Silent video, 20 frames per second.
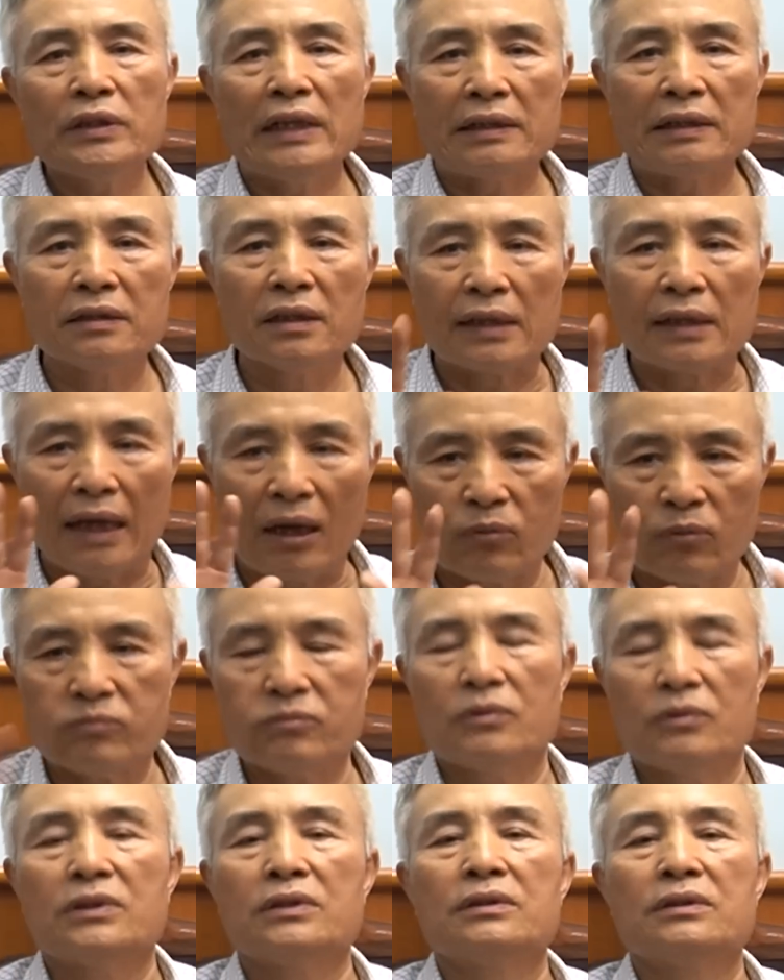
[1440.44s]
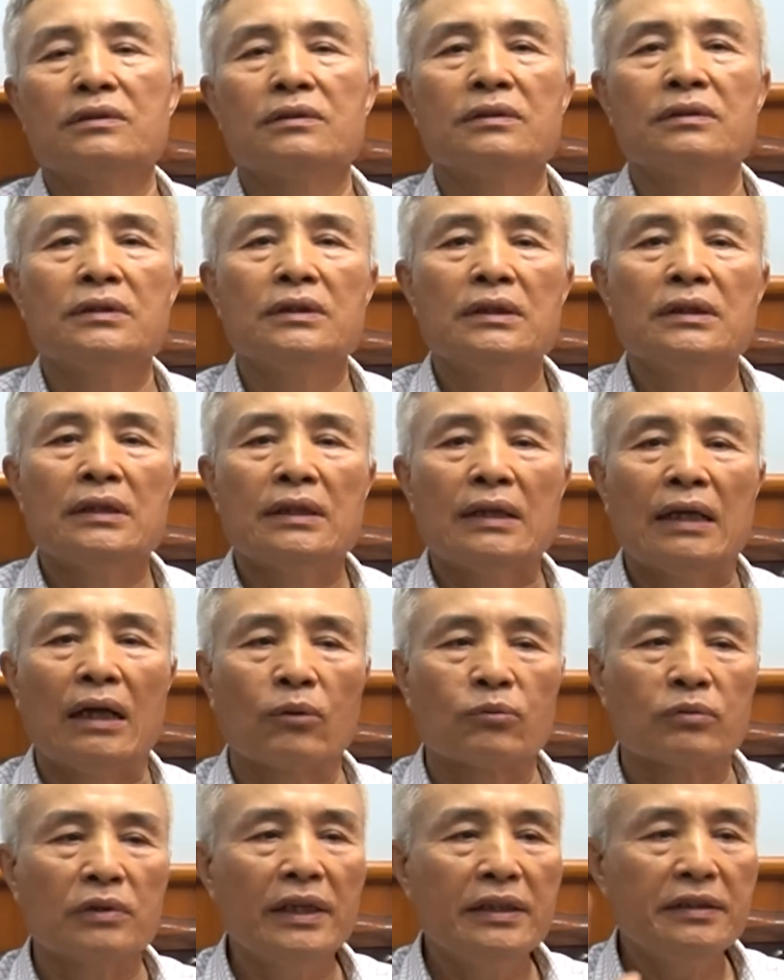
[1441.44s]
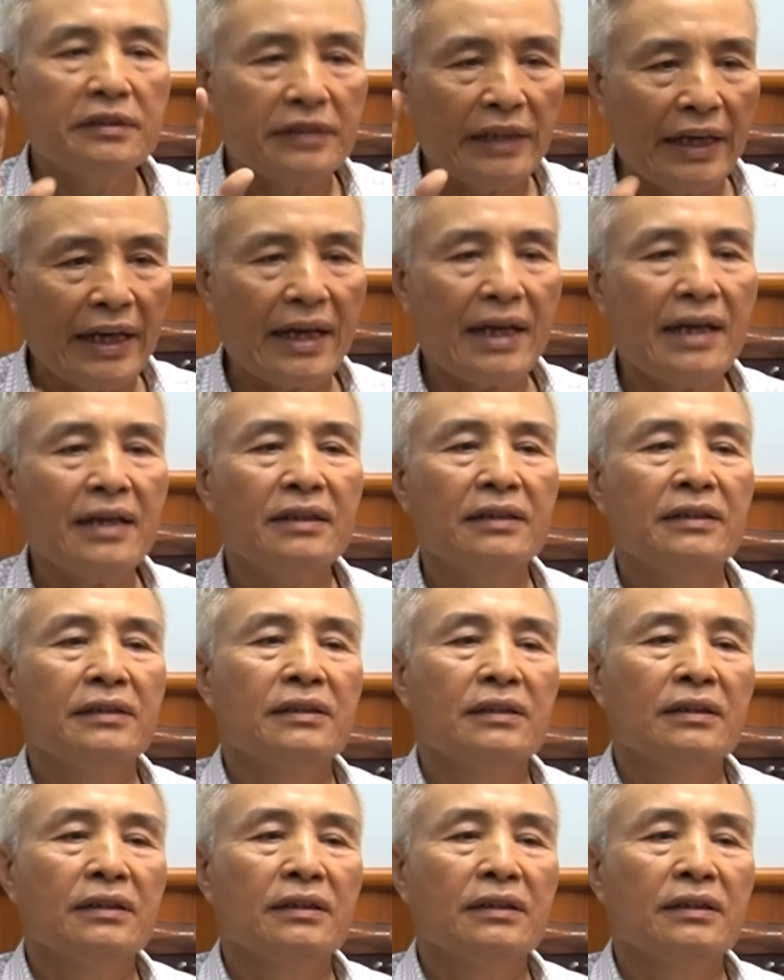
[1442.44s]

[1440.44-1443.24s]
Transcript: lại được học học lên xe,